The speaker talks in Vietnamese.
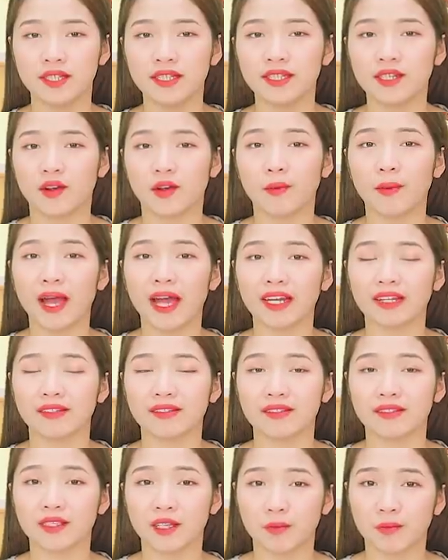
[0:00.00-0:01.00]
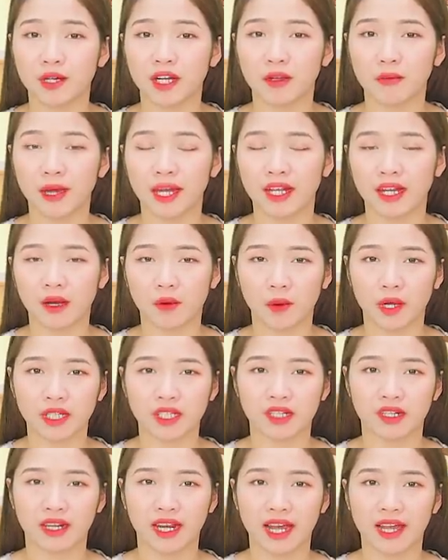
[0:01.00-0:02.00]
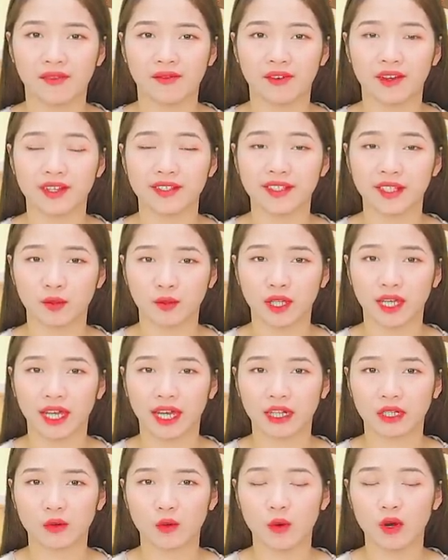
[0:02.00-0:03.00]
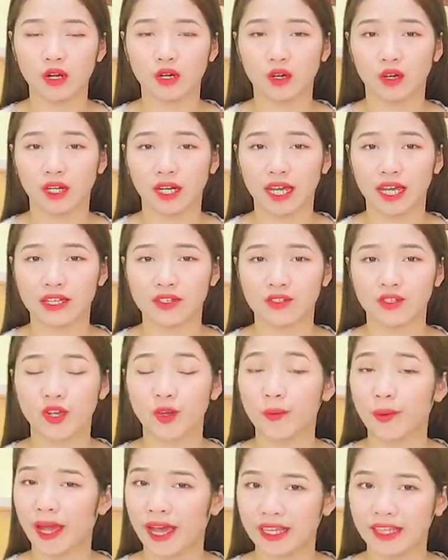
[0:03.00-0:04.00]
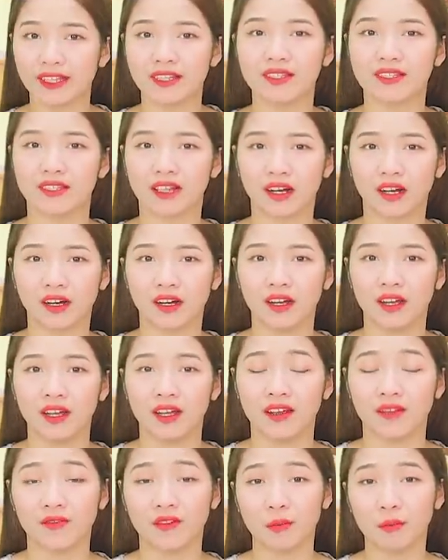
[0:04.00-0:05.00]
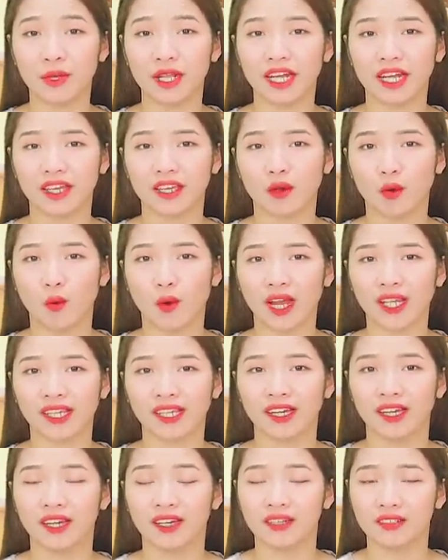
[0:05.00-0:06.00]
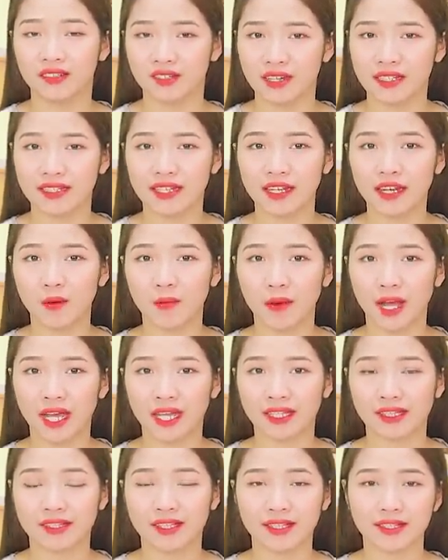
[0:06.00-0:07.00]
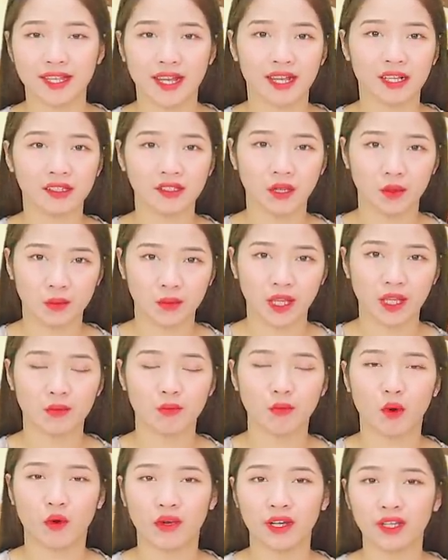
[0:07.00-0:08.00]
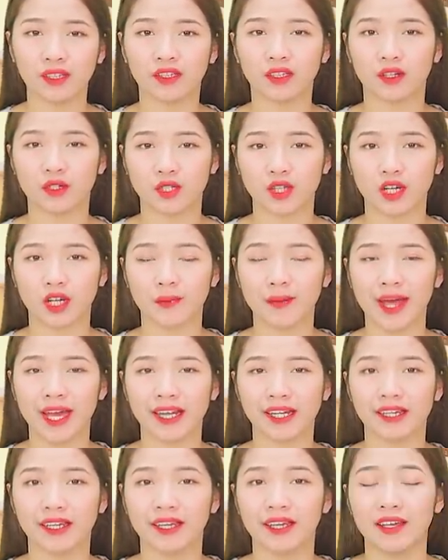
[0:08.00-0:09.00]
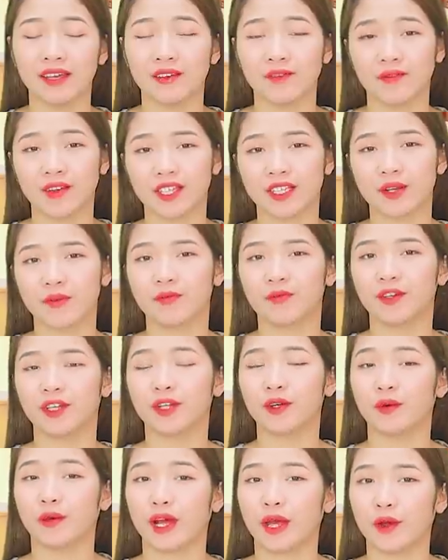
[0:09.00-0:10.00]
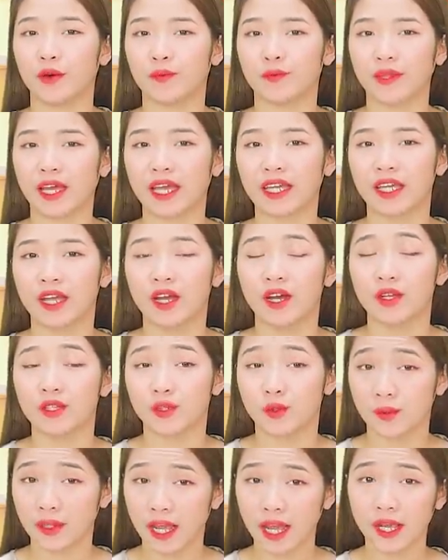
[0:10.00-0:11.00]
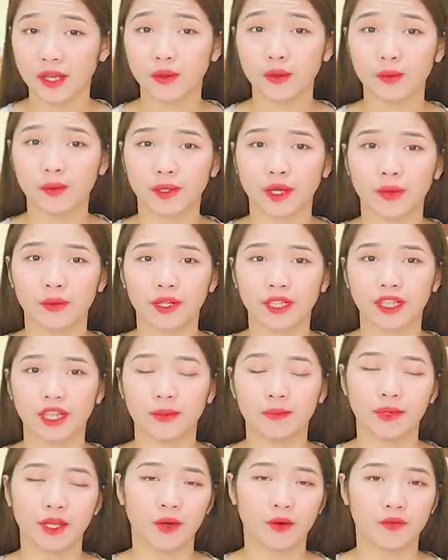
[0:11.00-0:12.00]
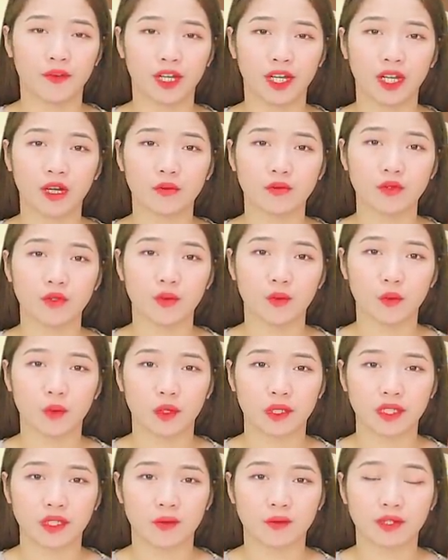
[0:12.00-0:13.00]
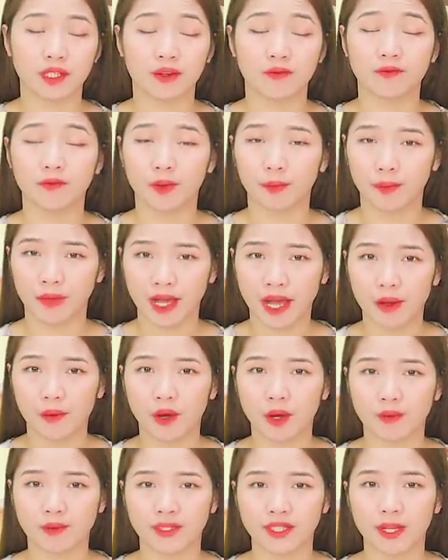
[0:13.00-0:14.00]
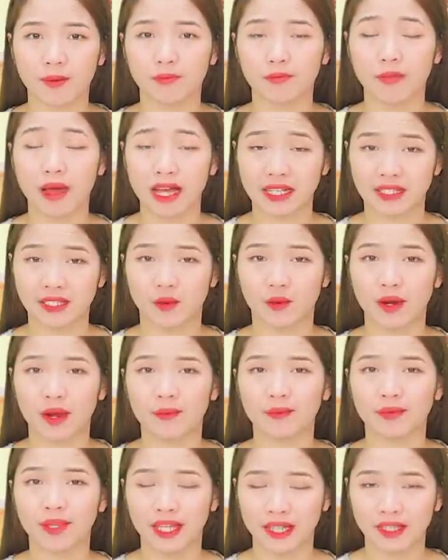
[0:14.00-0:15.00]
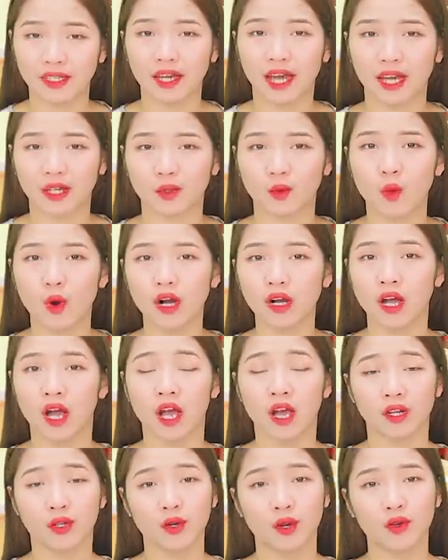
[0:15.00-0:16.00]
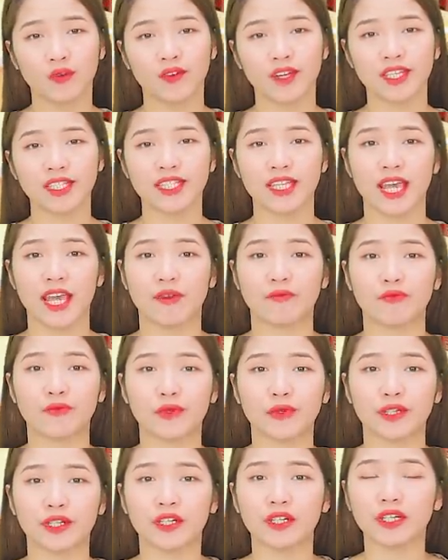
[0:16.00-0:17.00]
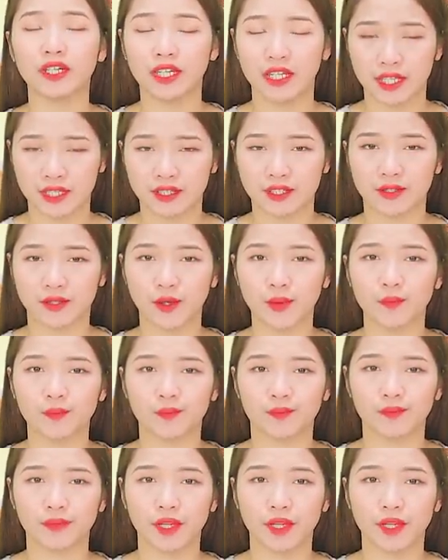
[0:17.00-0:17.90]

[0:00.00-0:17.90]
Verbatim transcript: Xin chào các bạn, chào mừng các bạn đã quay trở lại với siêu thị Hàn Quốc Korea Shop 24 giờ và mình là Kiều Oanh, người sẽ đồng hành chia sẻ các thông tin bổ ích tới cho các bạn. Và trong video ngày hôm nay, chúng ta hãy cùng nhau đi tìm hiểu về công dụng của dòng sản phẩm cao hồng sâm 365 đến từ Hàn Quốc đối với chị em phụ nữ khi sử dụng.